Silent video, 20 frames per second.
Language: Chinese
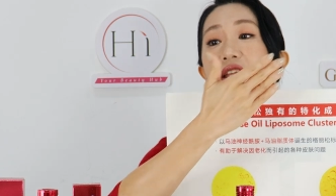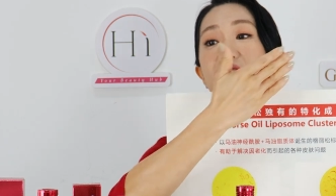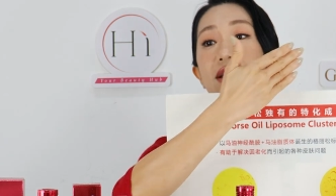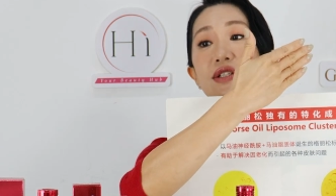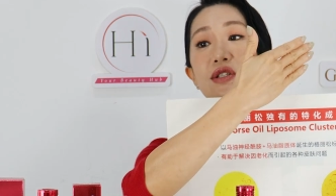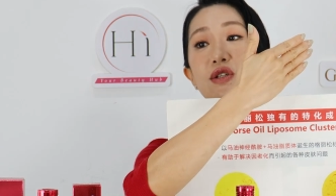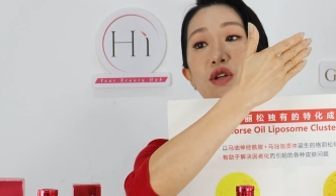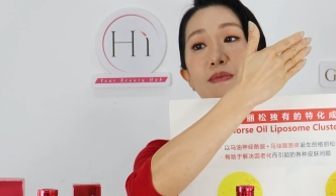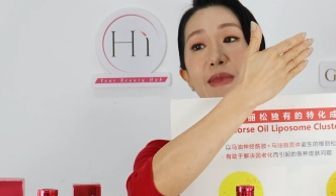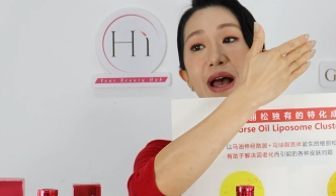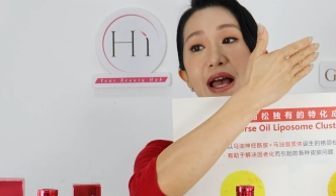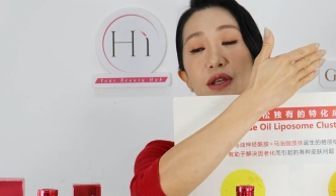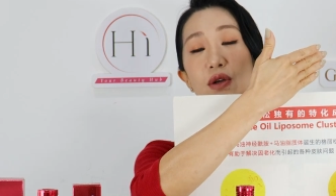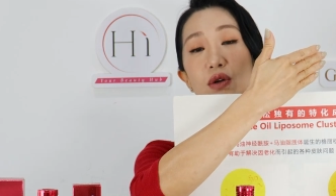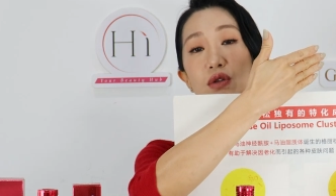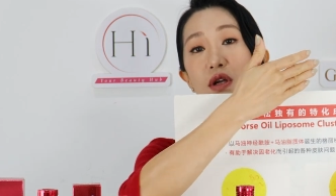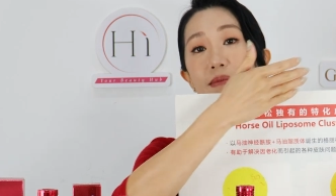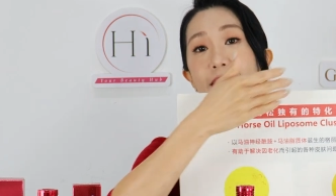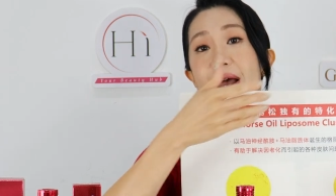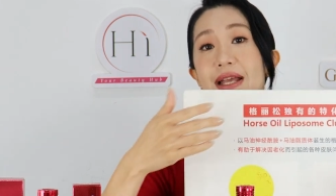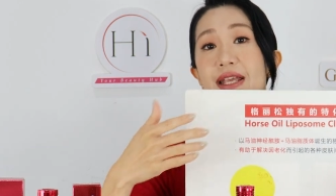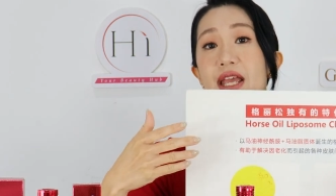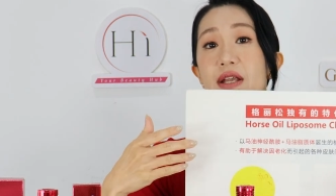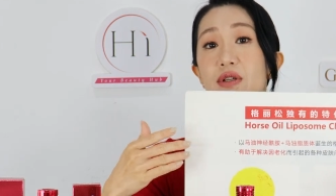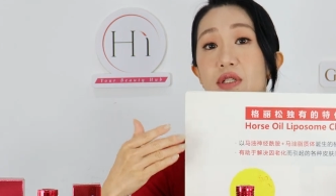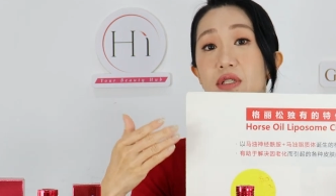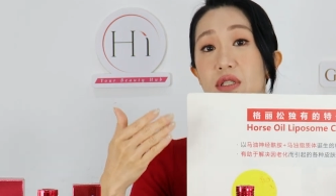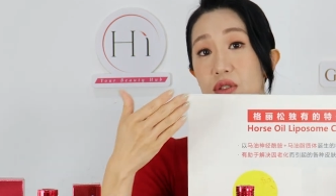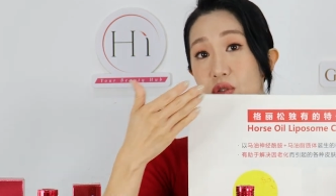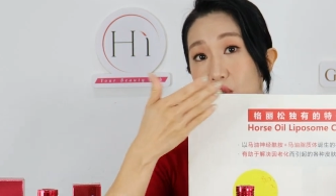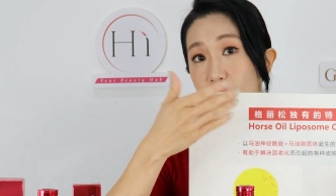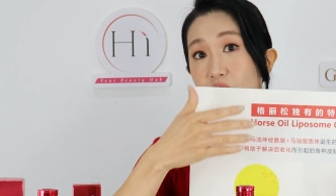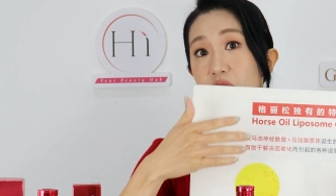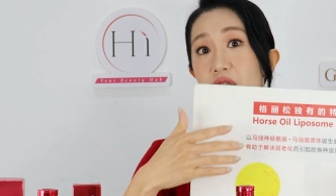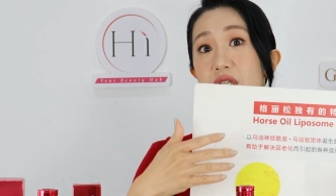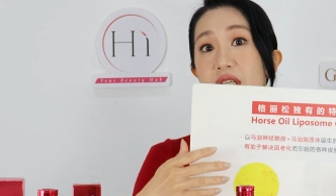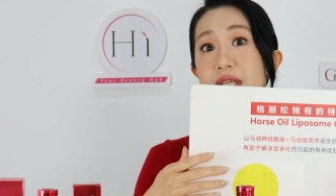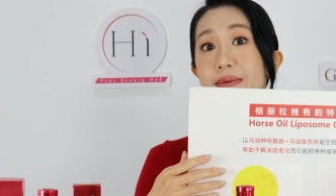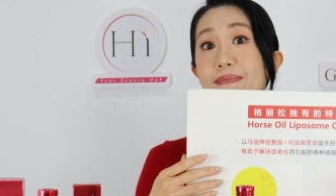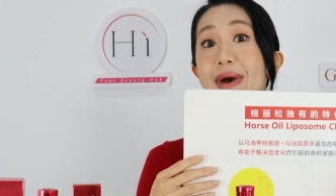一定是有马油的嘛 ，Guerisson 就
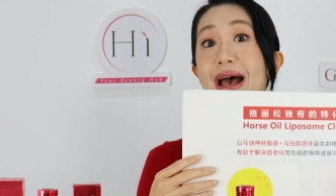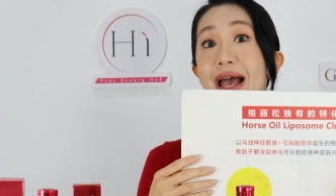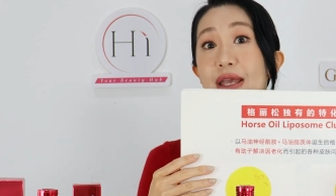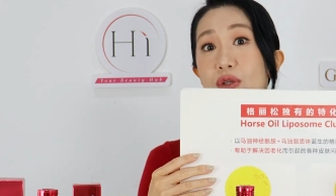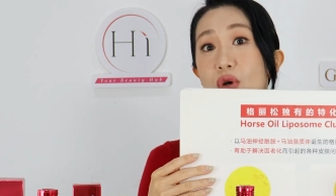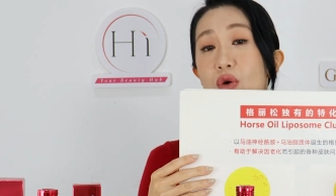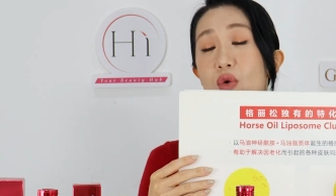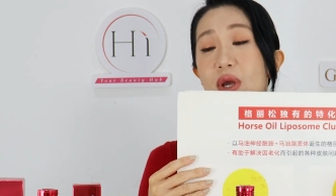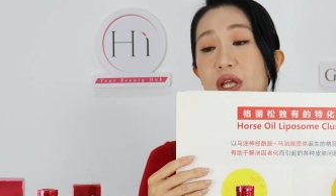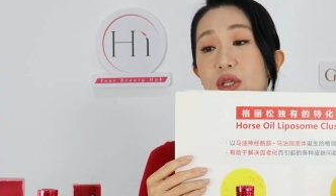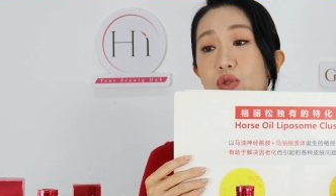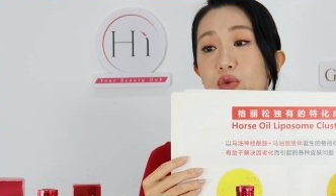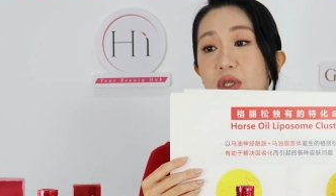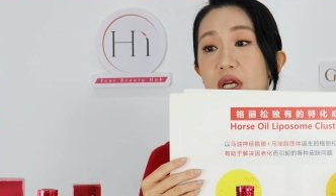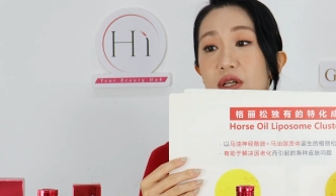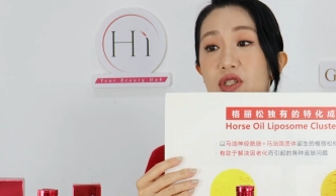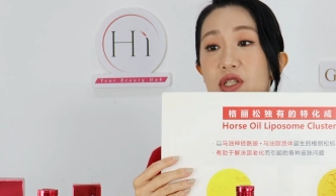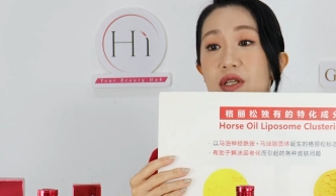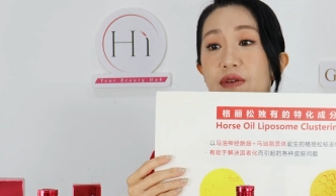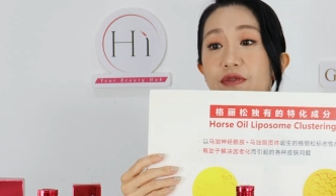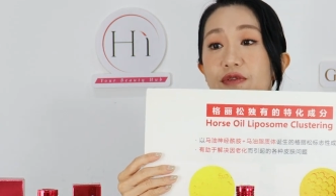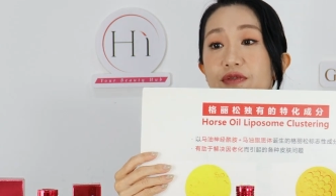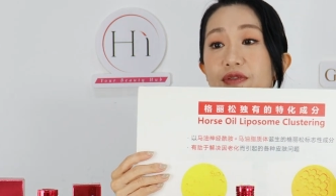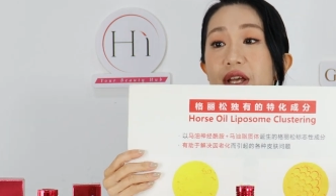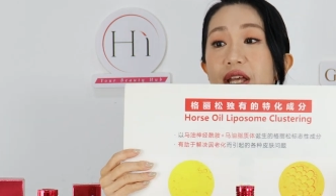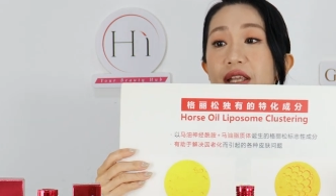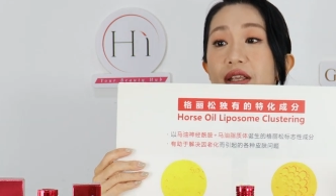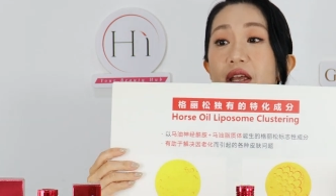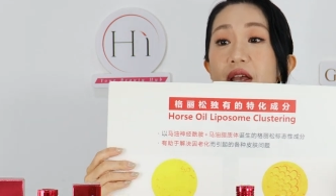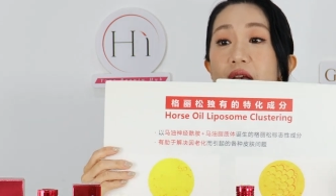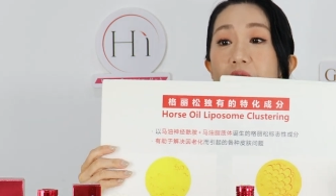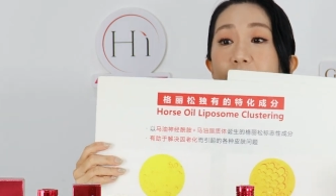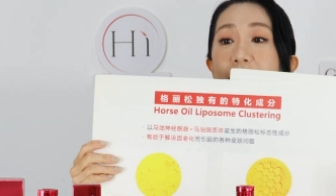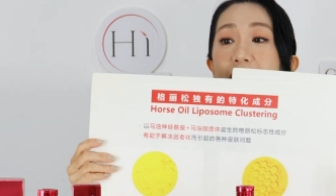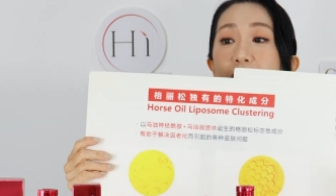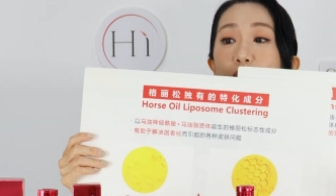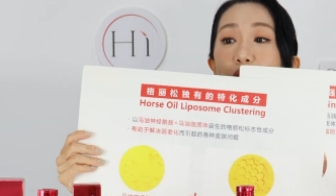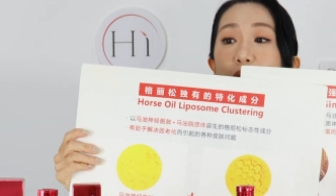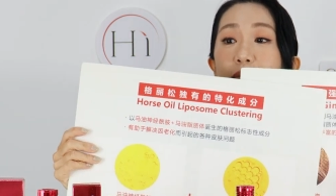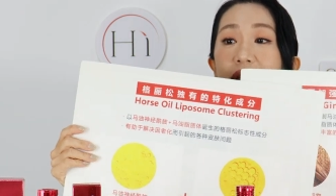是以马油为主要成分，
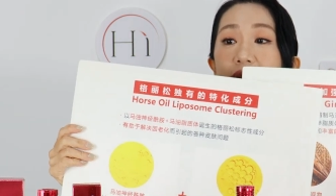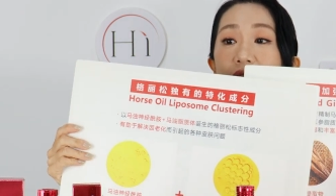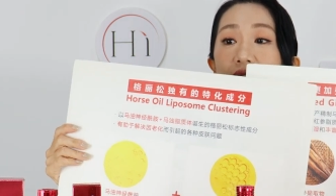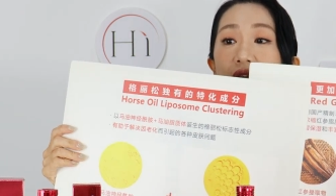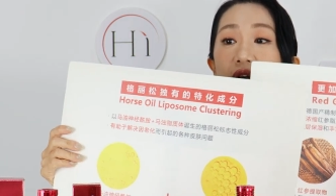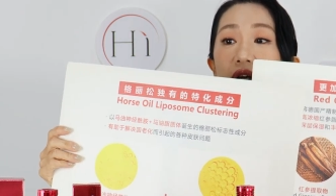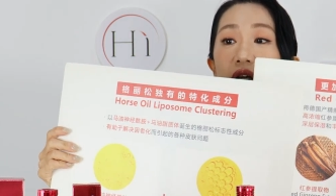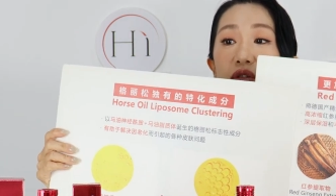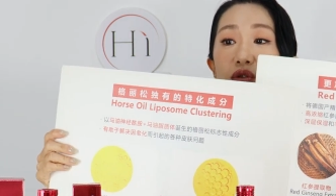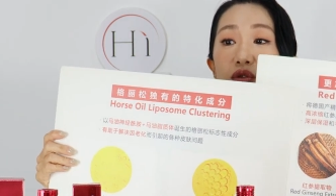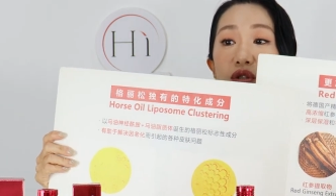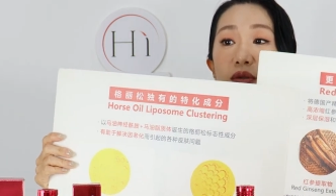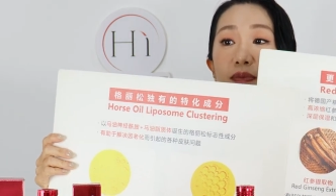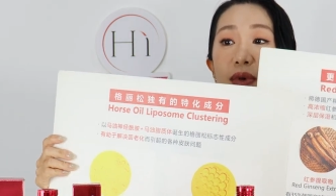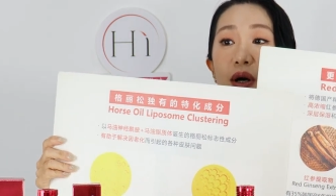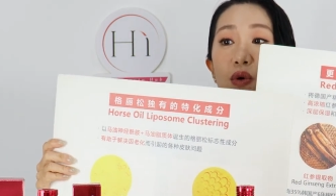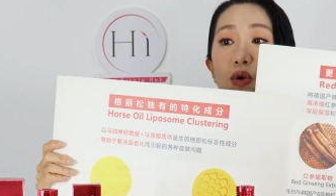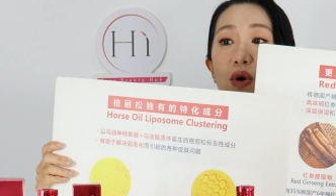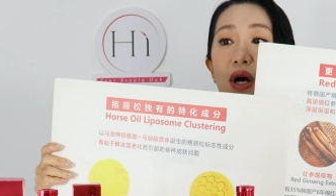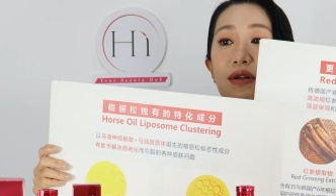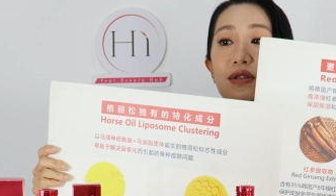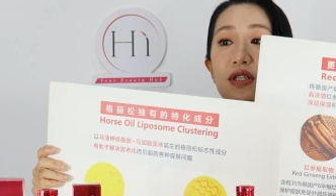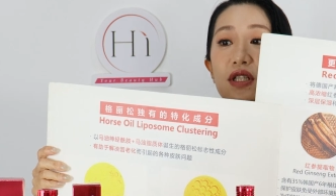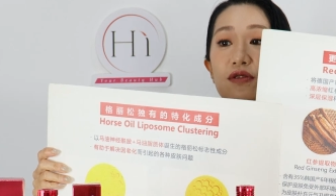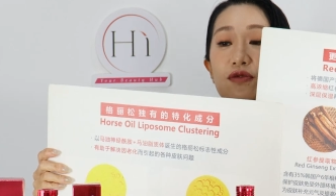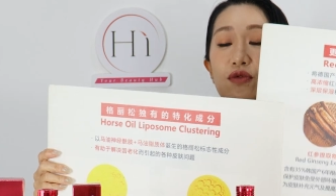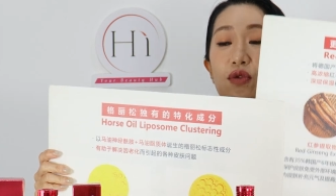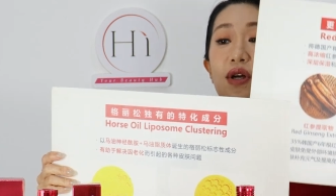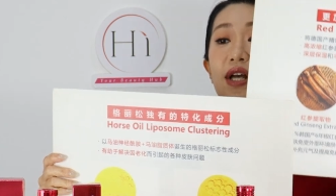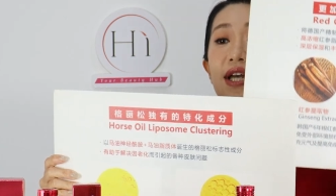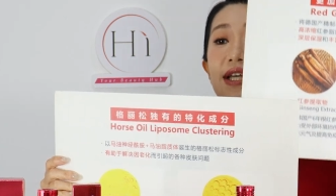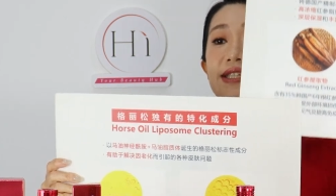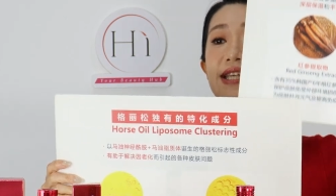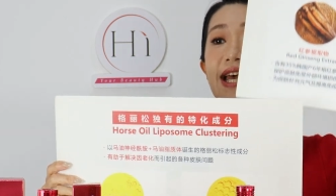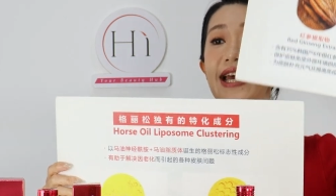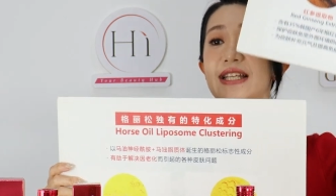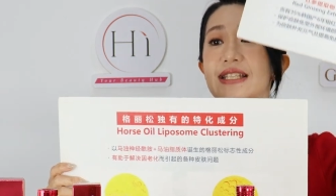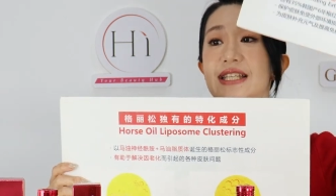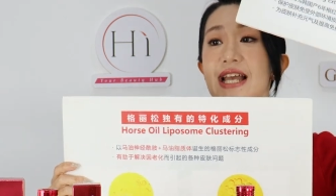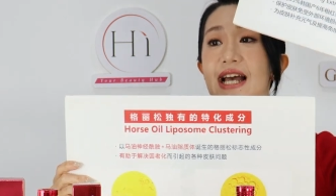帮我们呃就是保护好肌肤，再